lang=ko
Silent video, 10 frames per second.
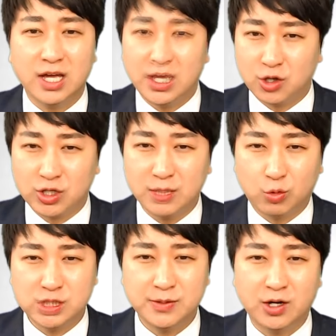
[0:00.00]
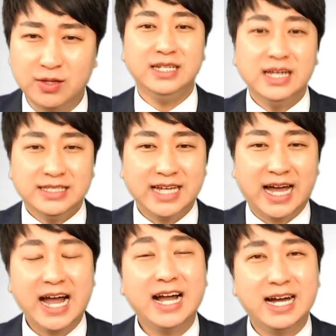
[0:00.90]
여기 보시면 자,
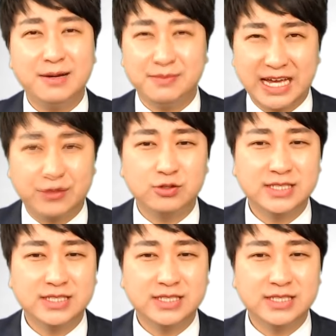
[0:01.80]
항암 양성자